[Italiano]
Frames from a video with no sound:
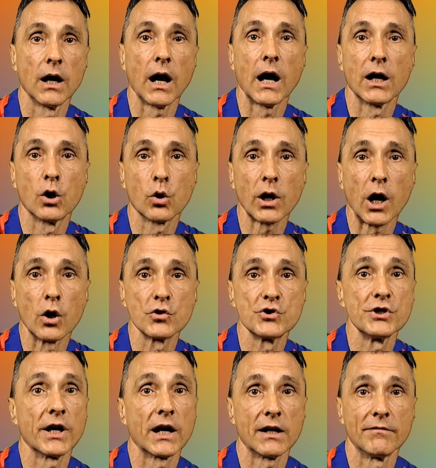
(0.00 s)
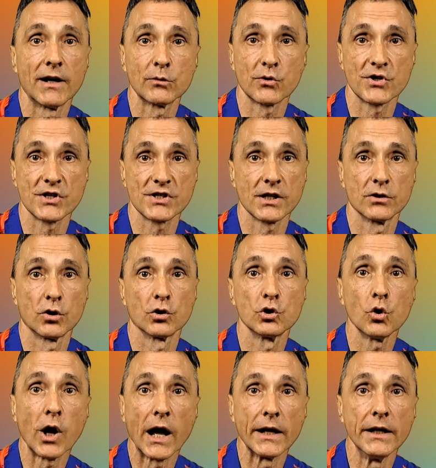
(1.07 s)
Ancora oggi, arrivato a
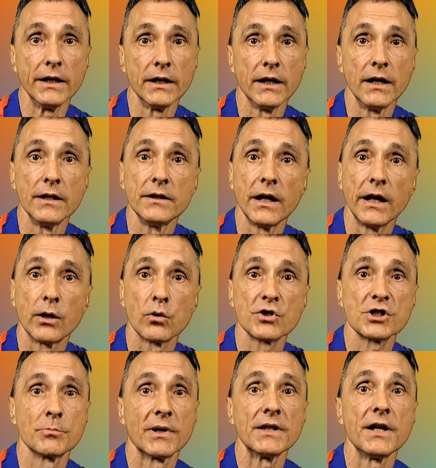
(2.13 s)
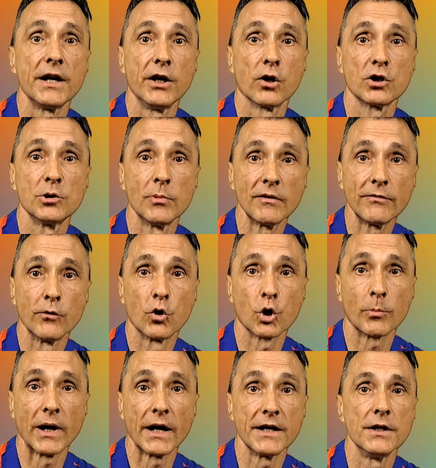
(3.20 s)
68 anni, Taylor si mantiene in ottima
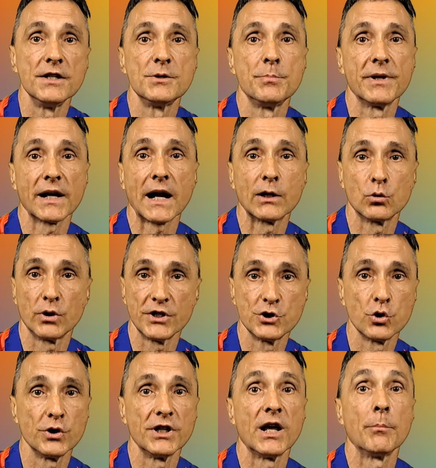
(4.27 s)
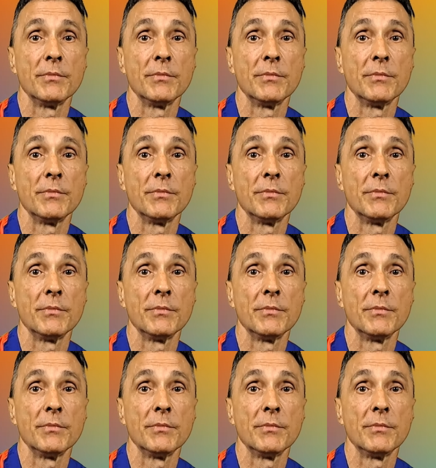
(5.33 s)
forma, ispirando legioni di